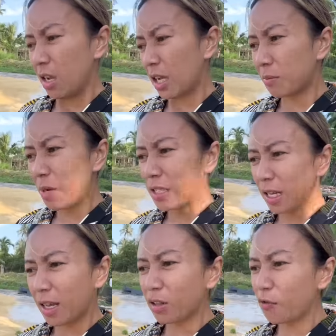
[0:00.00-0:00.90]
It brings a
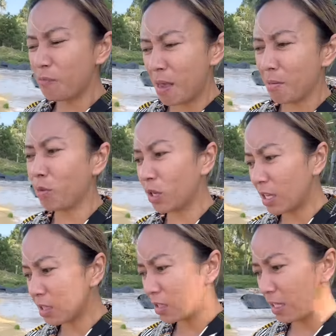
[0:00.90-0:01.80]
lot of
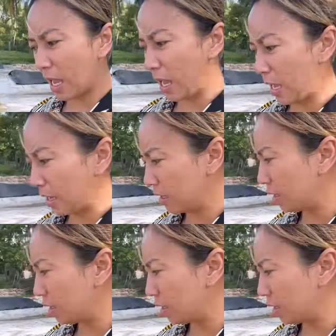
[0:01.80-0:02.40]
memories na